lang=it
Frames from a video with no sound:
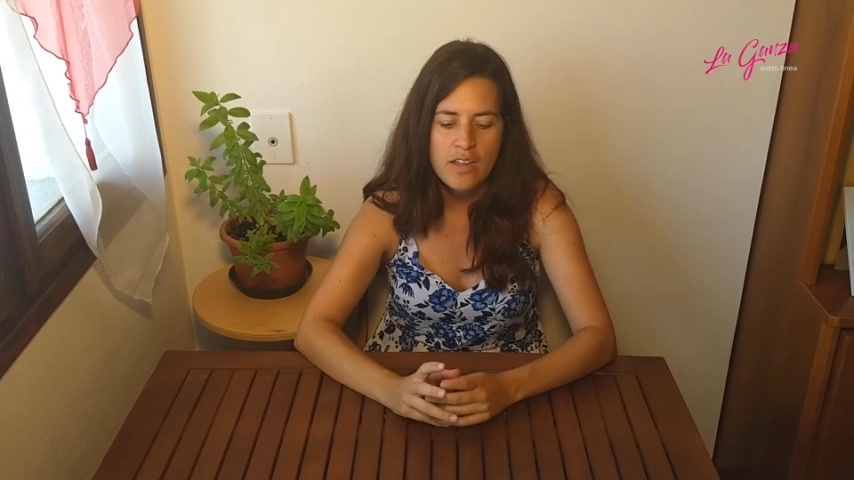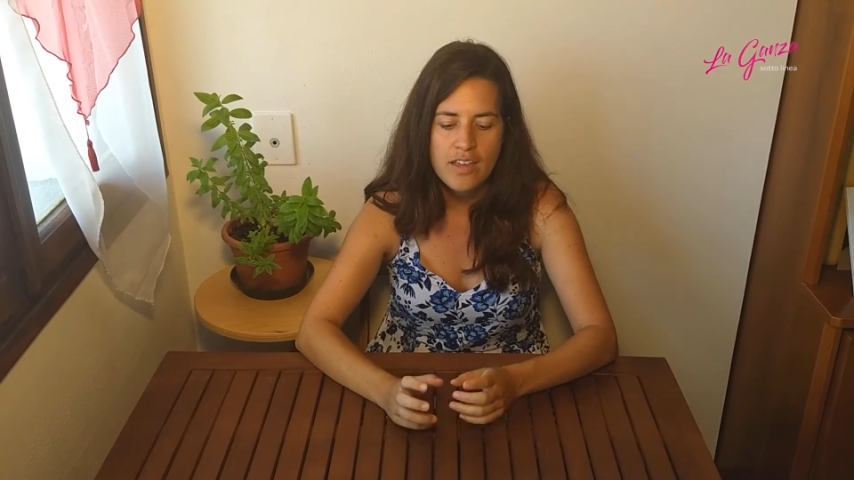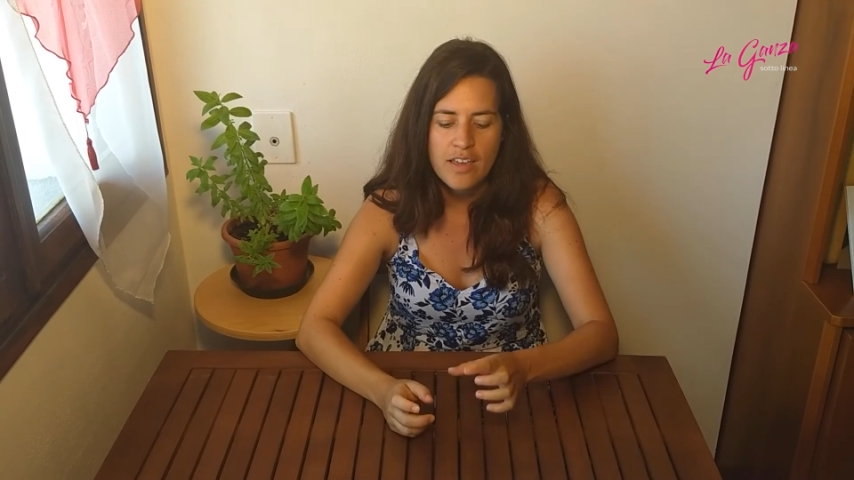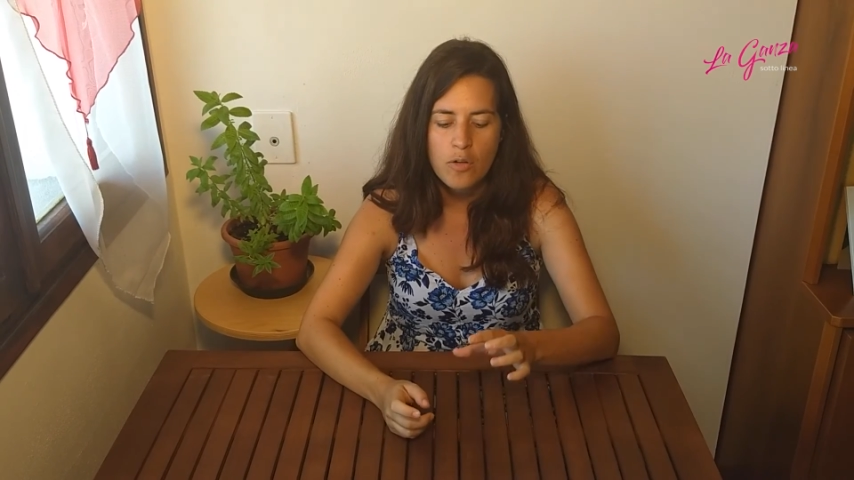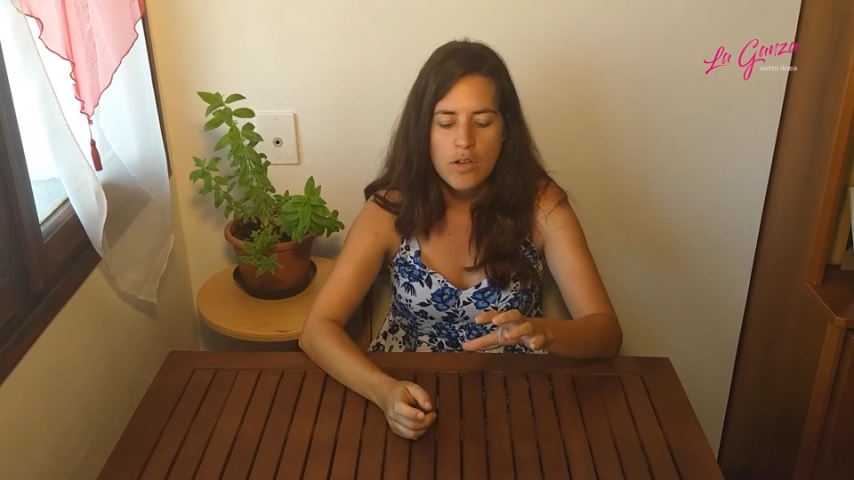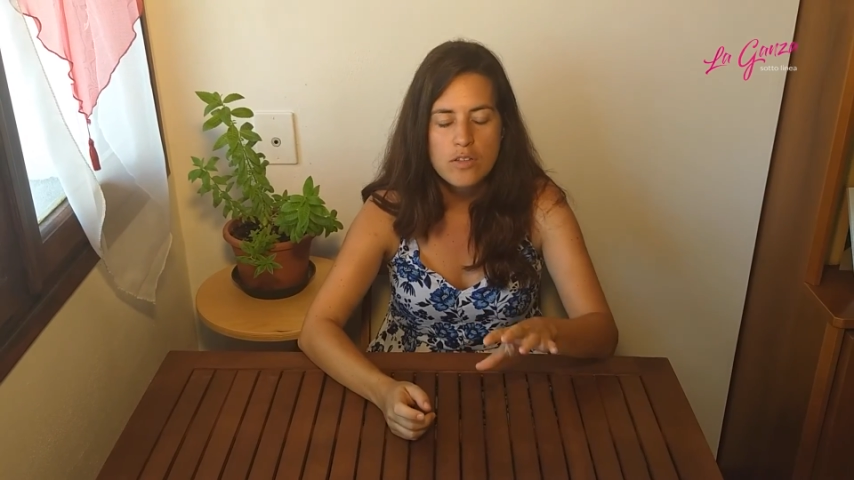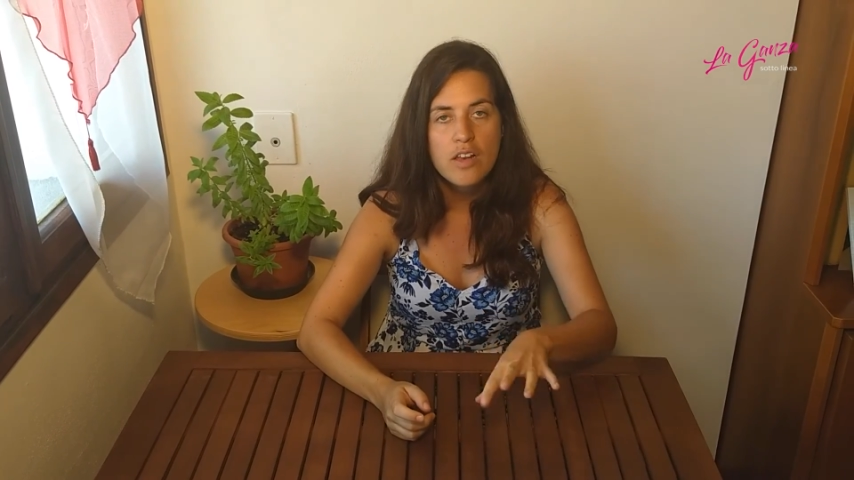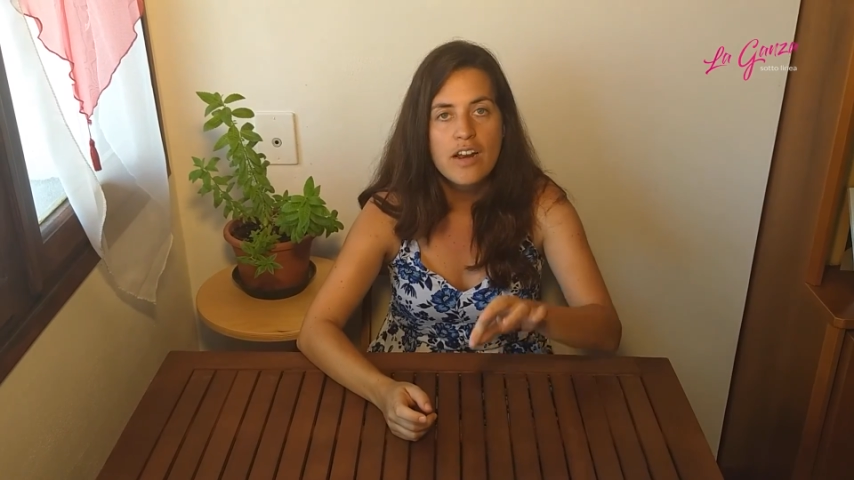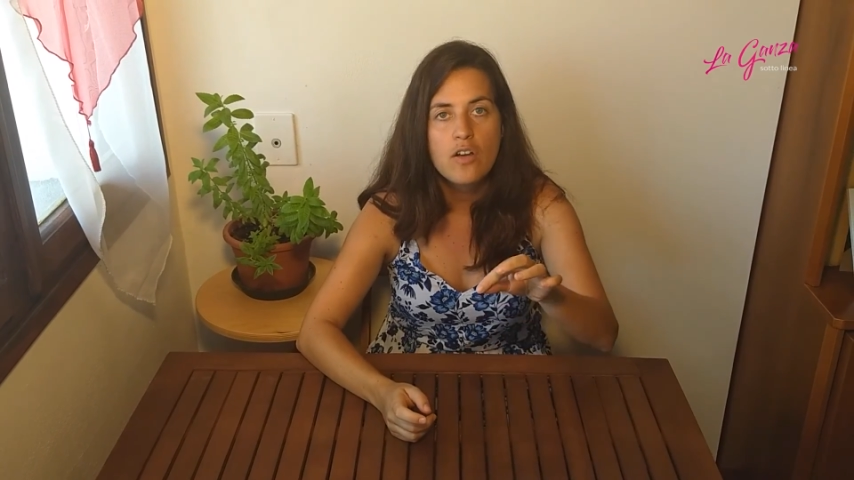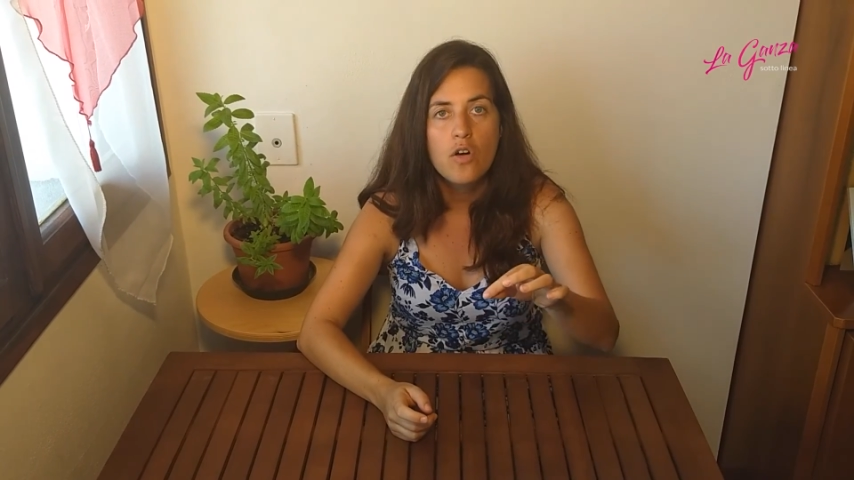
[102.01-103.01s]
è che
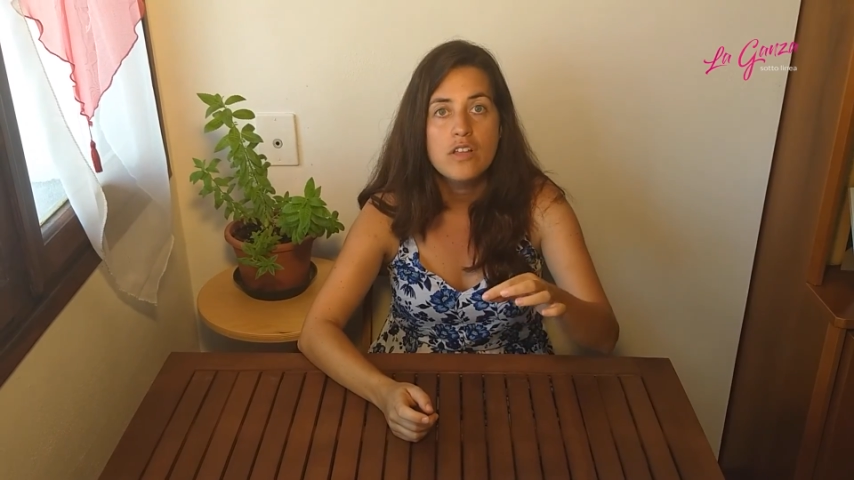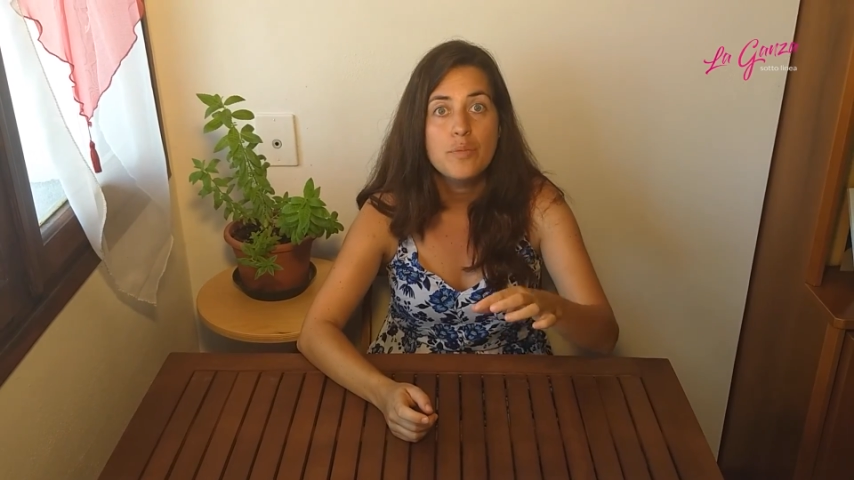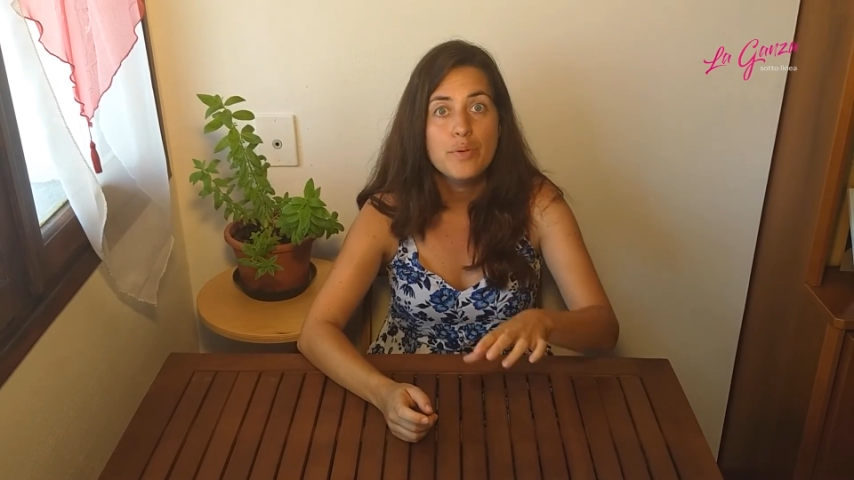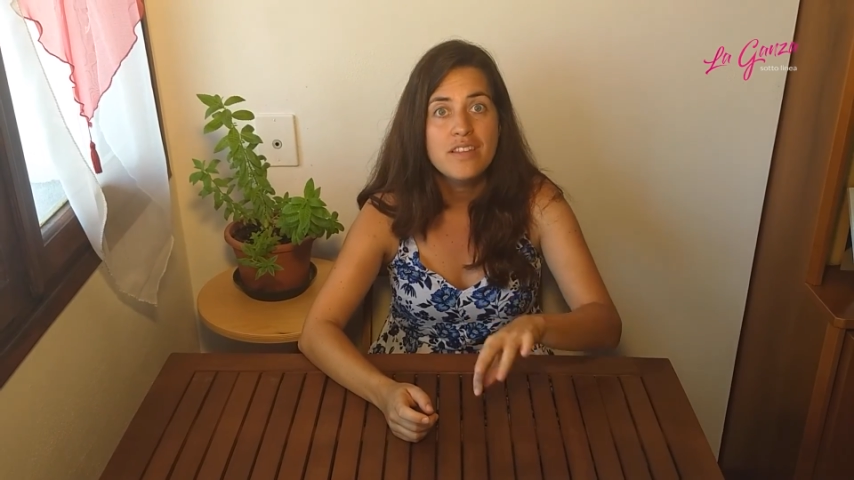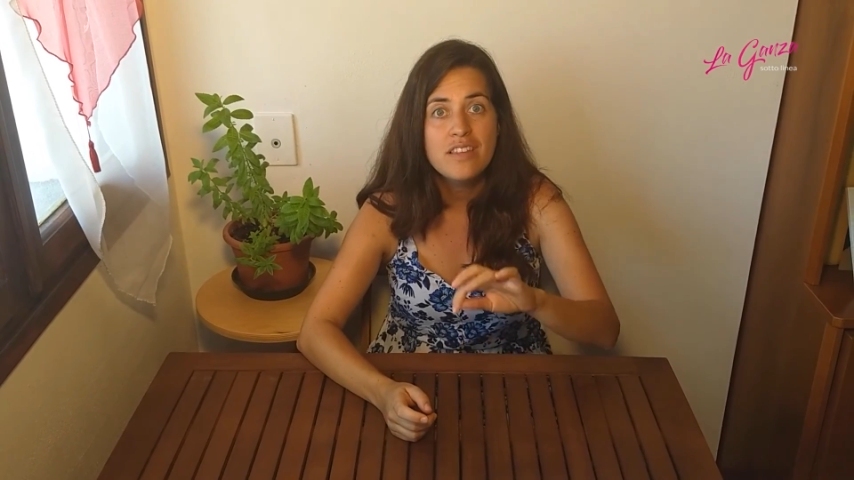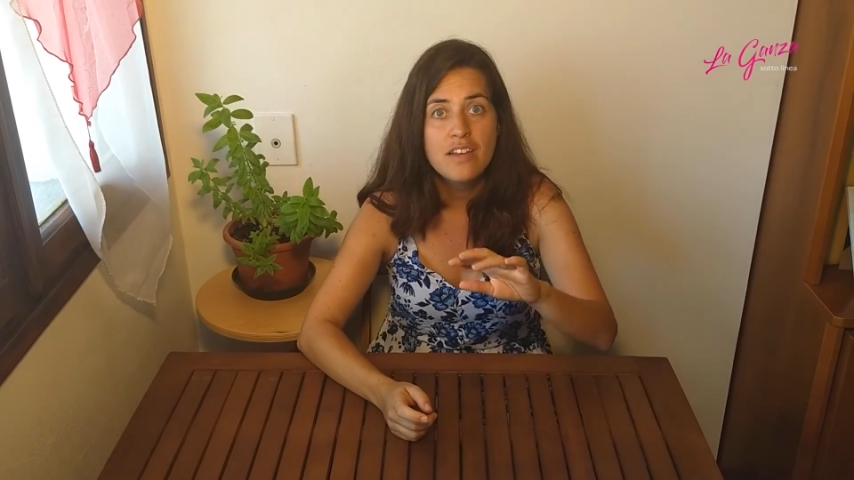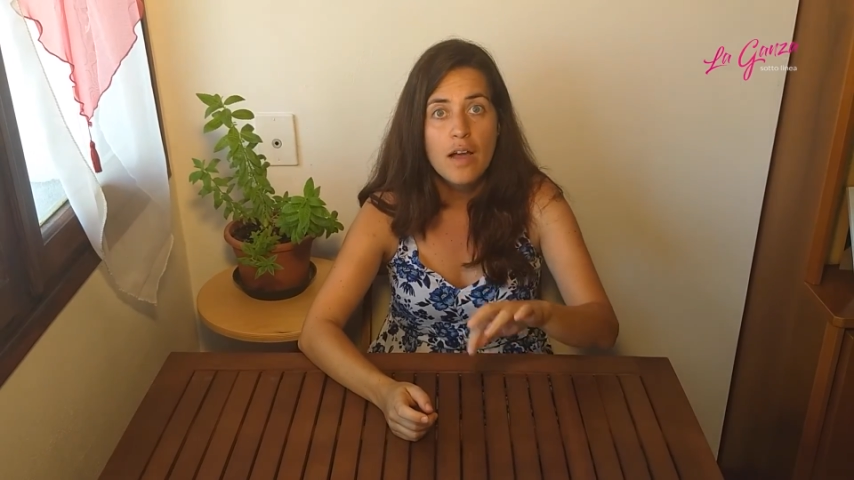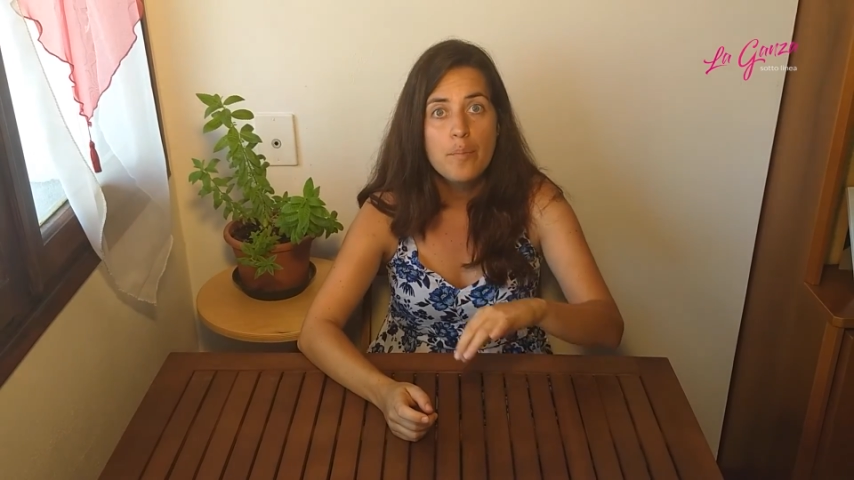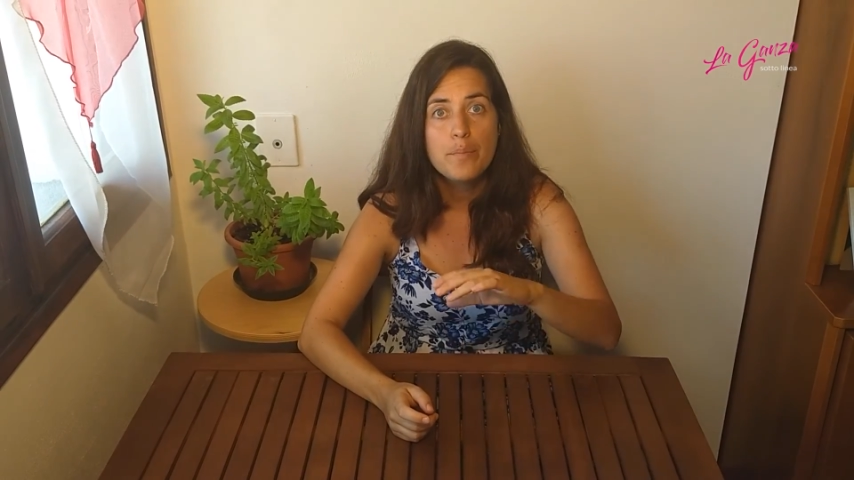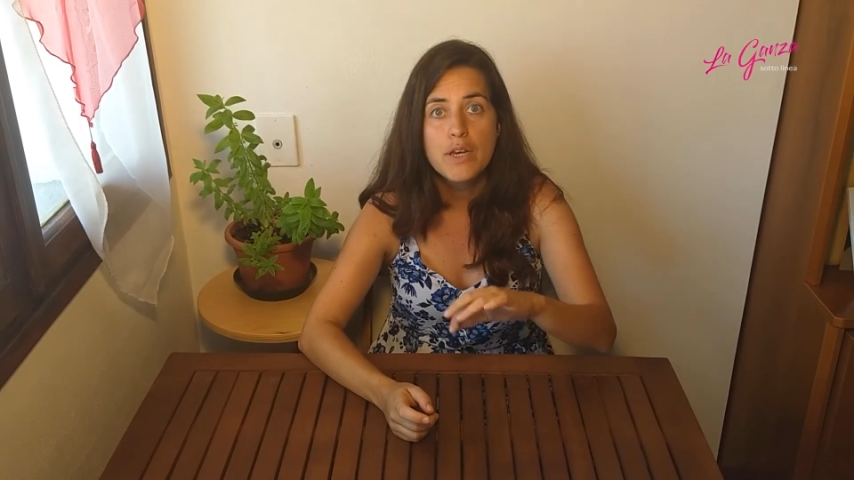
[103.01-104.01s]
quando la raccogli pizzica,